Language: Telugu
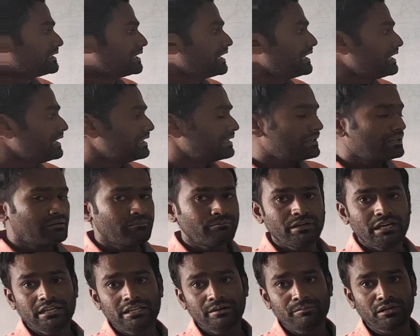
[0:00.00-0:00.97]
మధ్య
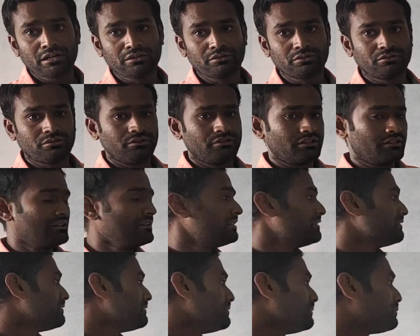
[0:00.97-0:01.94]
భేదం అడుగుతుంటారు
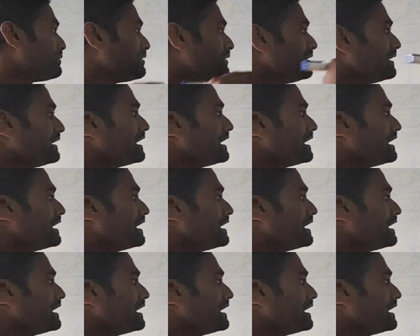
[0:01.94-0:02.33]
ఇప్పుడు